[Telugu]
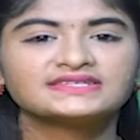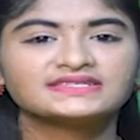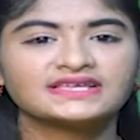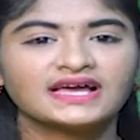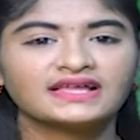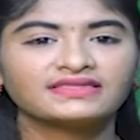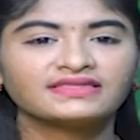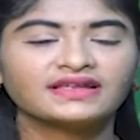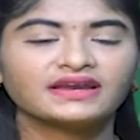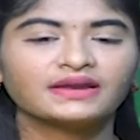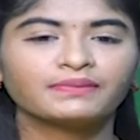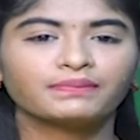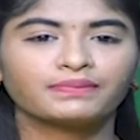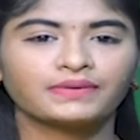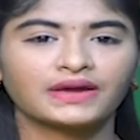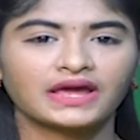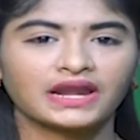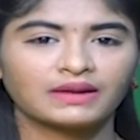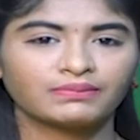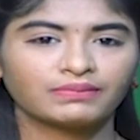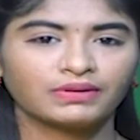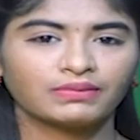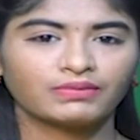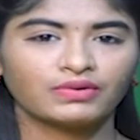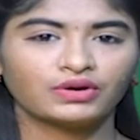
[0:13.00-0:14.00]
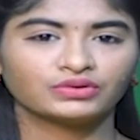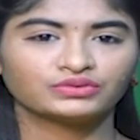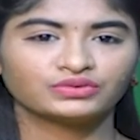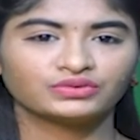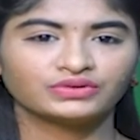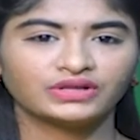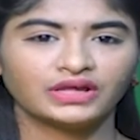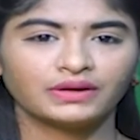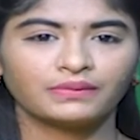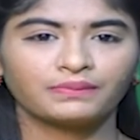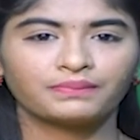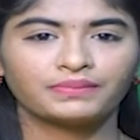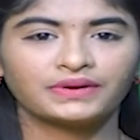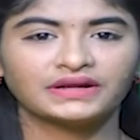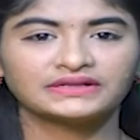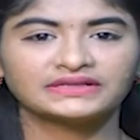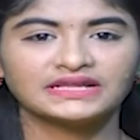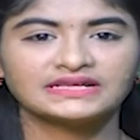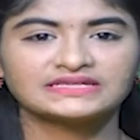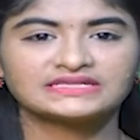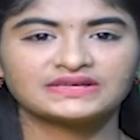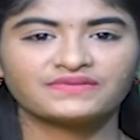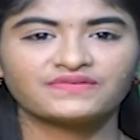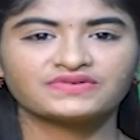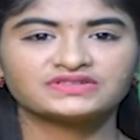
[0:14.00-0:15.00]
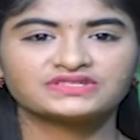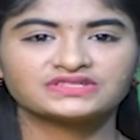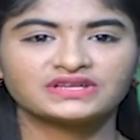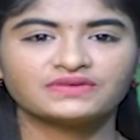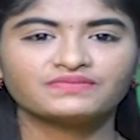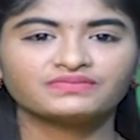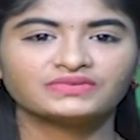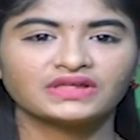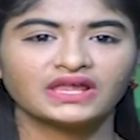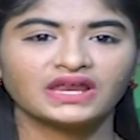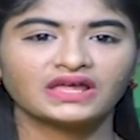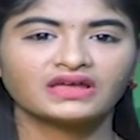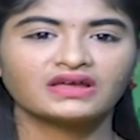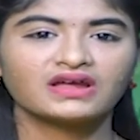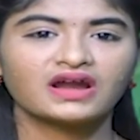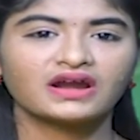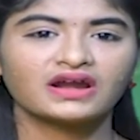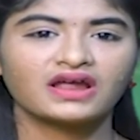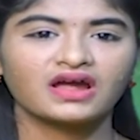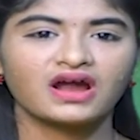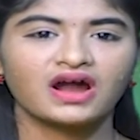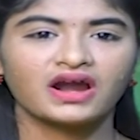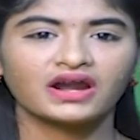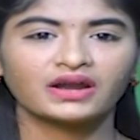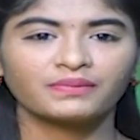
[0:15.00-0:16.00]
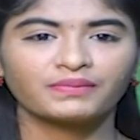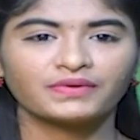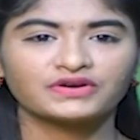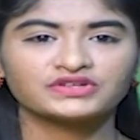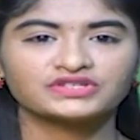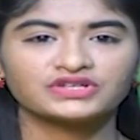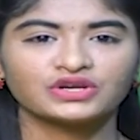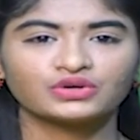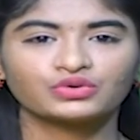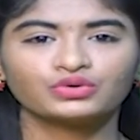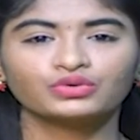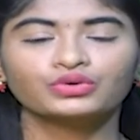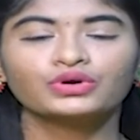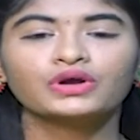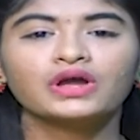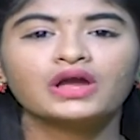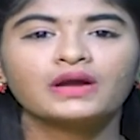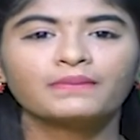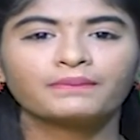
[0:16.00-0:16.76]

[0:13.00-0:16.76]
సందడి ప్రారంభం అవుతుంది ప్రతి సంవత్సరం తెలంగాణ ఆడపడుచులకు